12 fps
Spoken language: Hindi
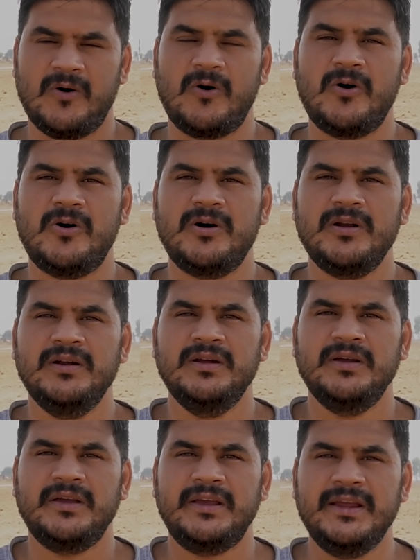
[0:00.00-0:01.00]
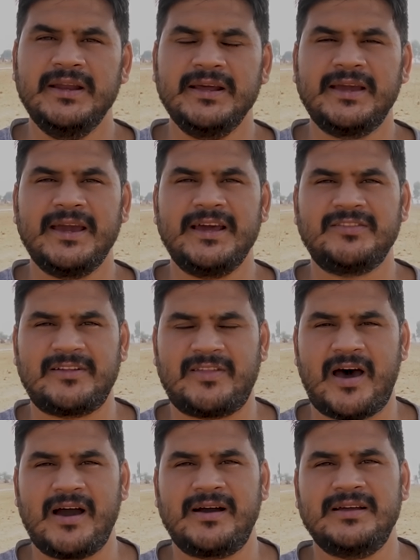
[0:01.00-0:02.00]
और इनके
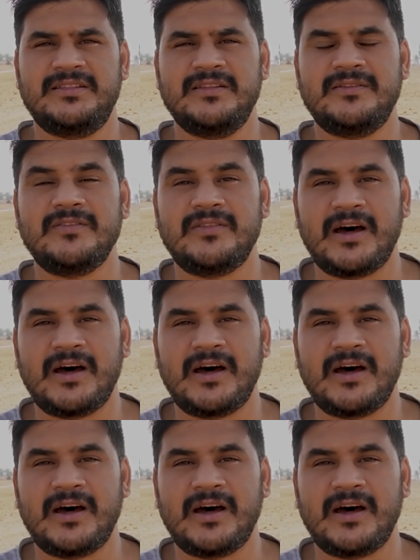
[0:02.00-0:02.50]
तथाकथित